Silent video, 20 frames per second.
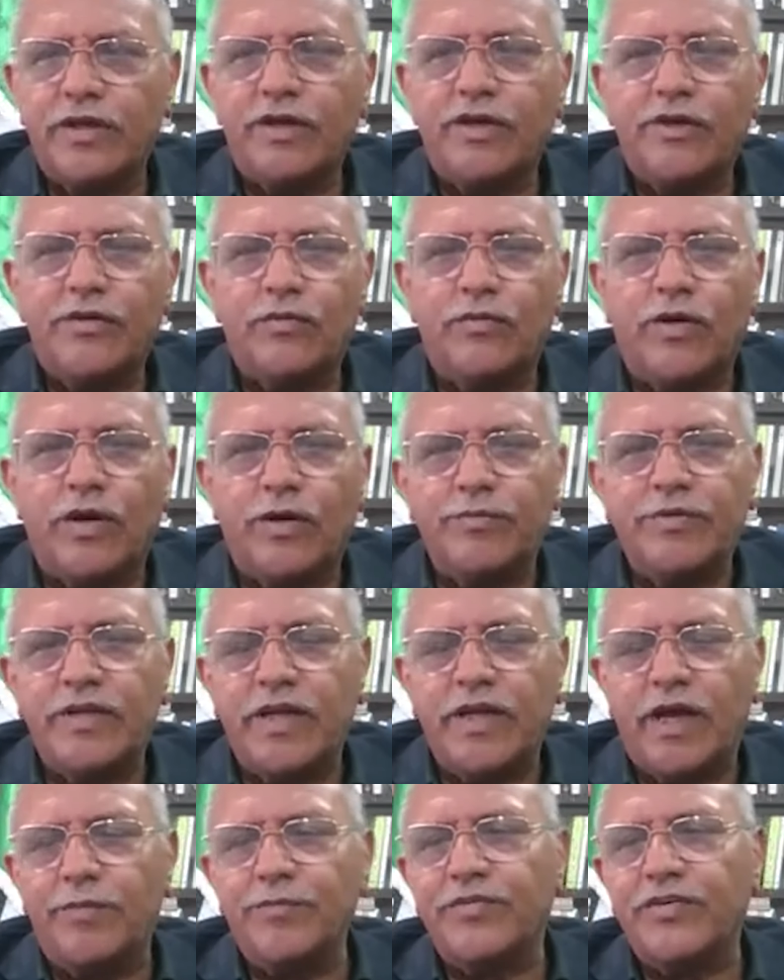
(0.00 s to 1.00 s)

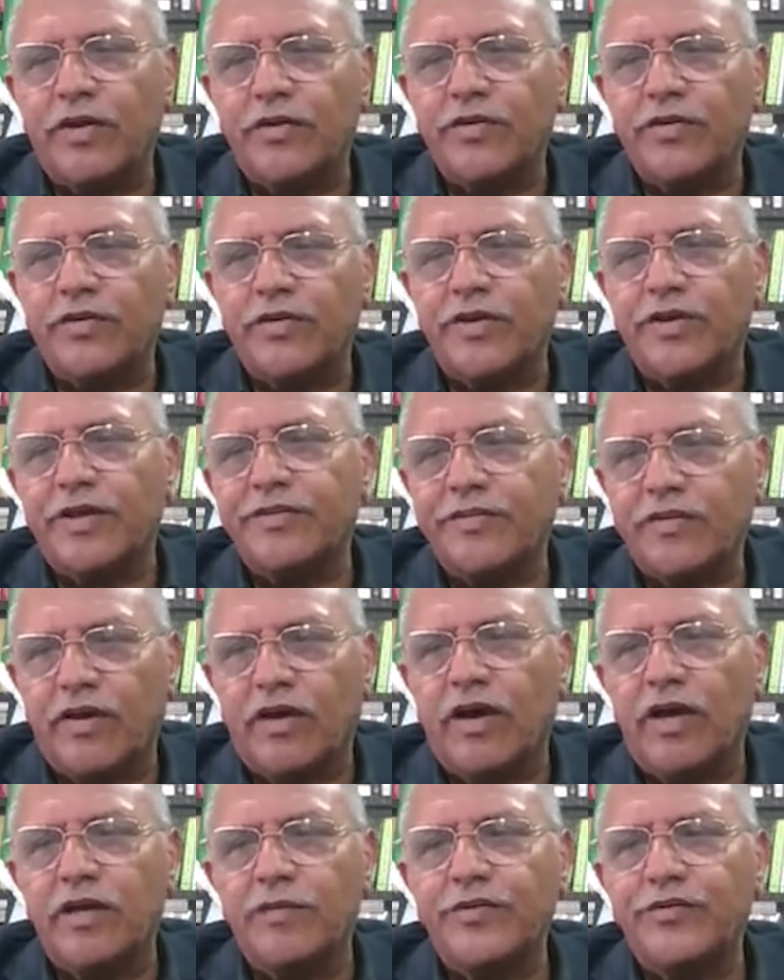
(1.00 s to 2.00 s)
وبالامس قررت
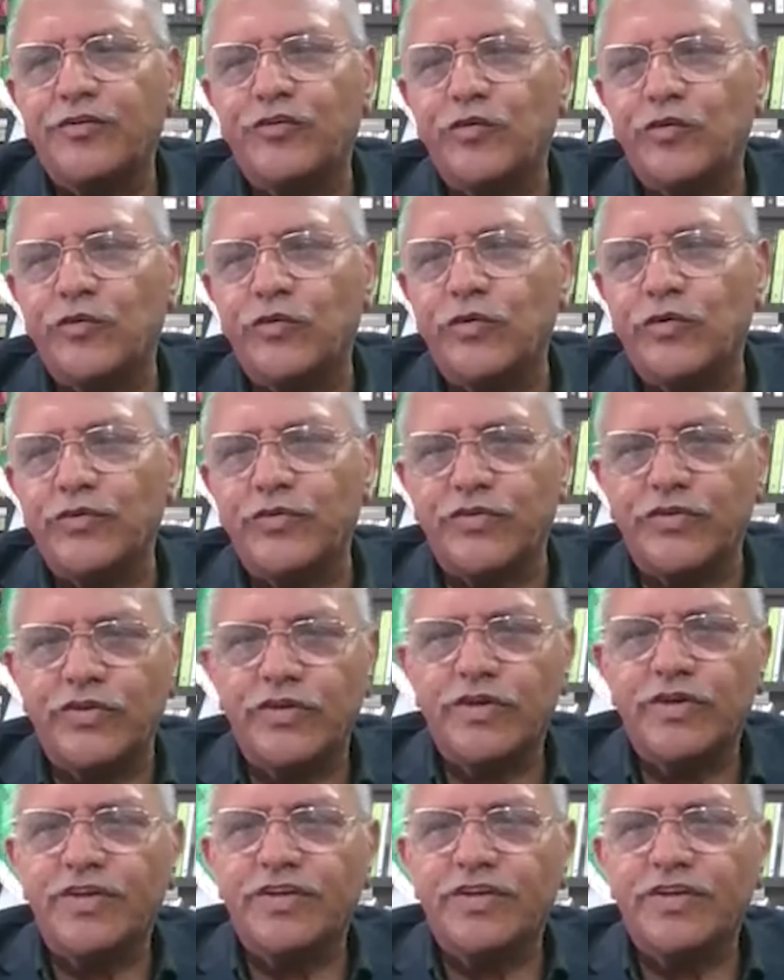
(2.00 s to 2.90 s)
قائمه شروط